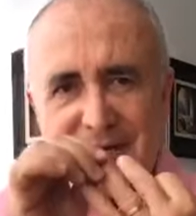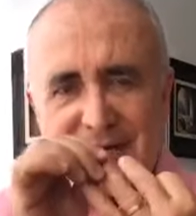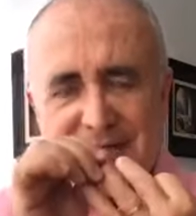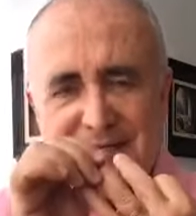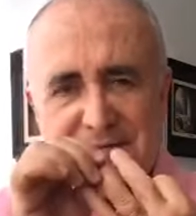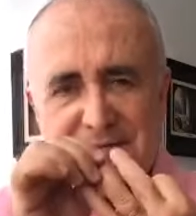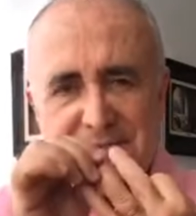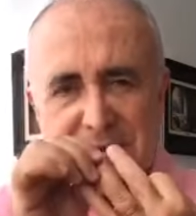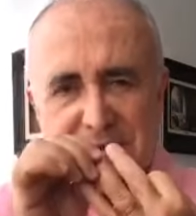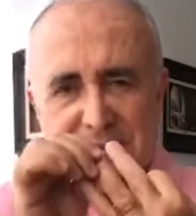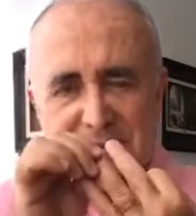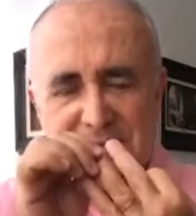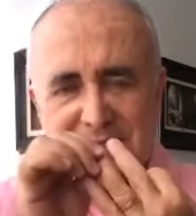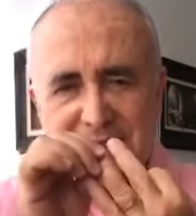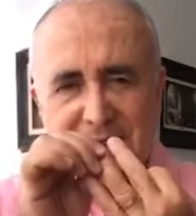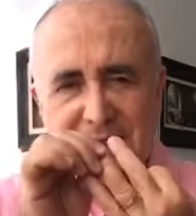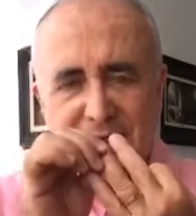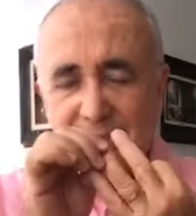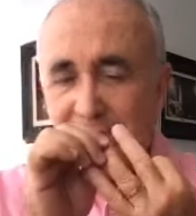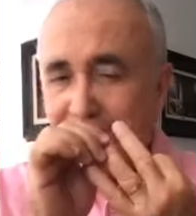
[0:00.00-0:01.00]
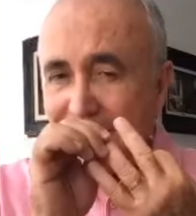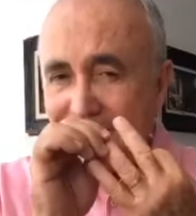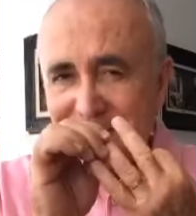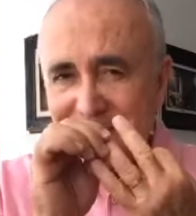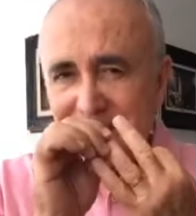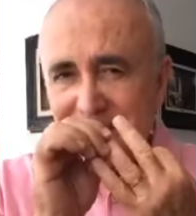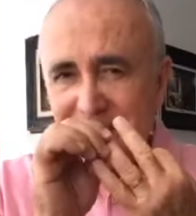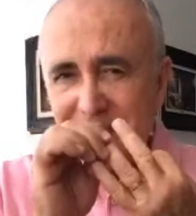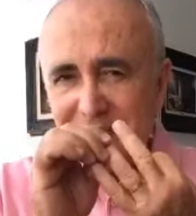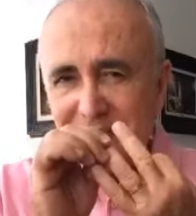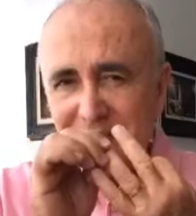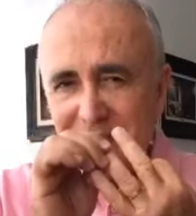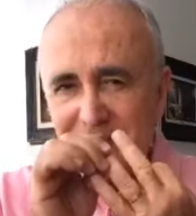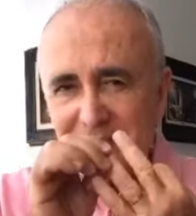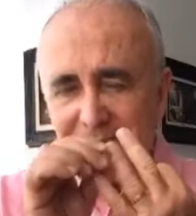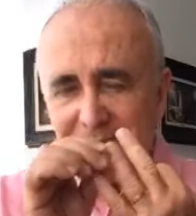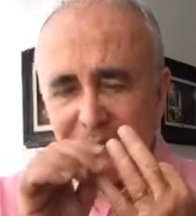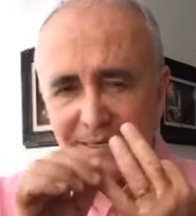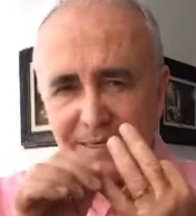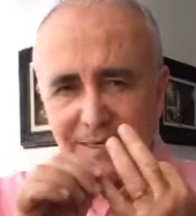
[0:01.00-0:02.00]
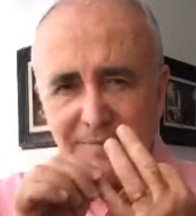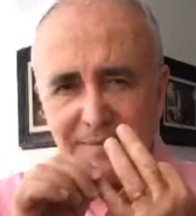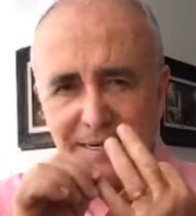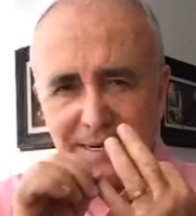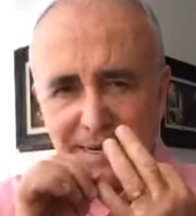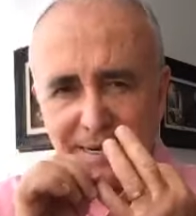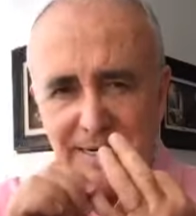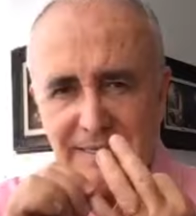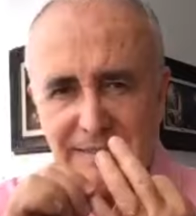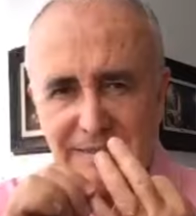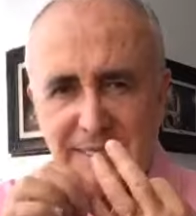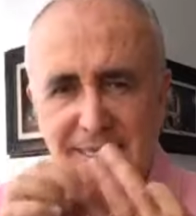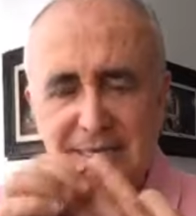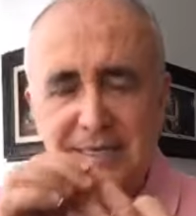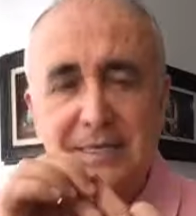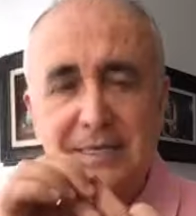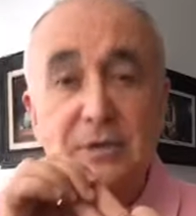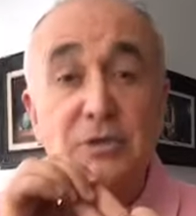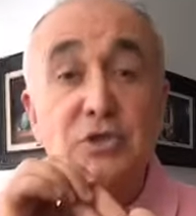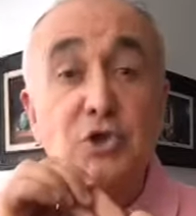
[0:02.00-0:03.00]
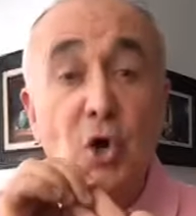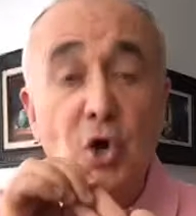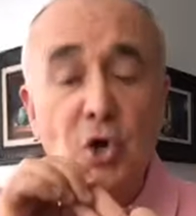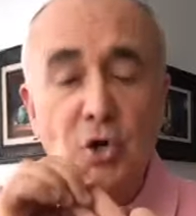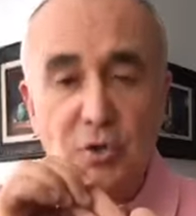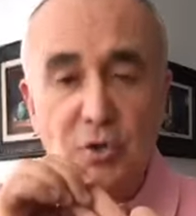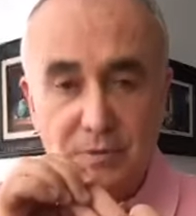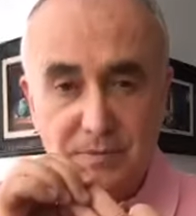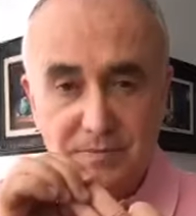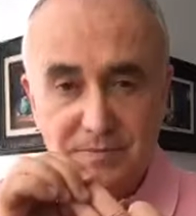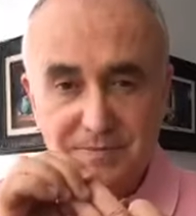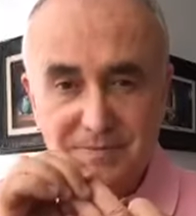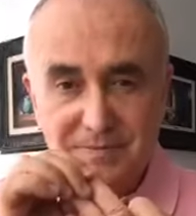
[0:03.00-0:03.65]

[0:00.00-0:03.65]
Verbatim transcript: Andrés Manuel ha estado más en el sistema que Margarita y que Chong.